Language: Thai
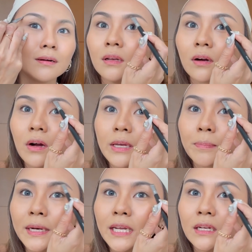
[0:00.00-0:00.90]
แล้วก็อีก
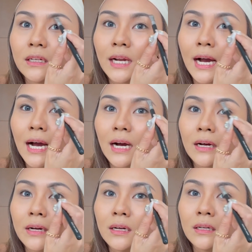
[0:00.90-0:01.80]
ประเด็นหนึ่งนะคะ
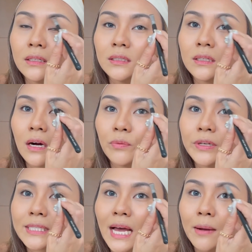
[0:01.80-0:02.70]
เรื่อง
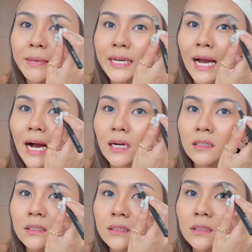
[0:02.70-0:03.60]
วีซ่าอเมริกาก็
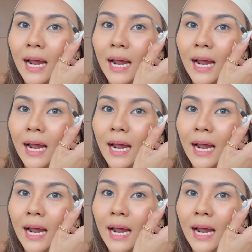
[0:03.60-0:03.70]
คือ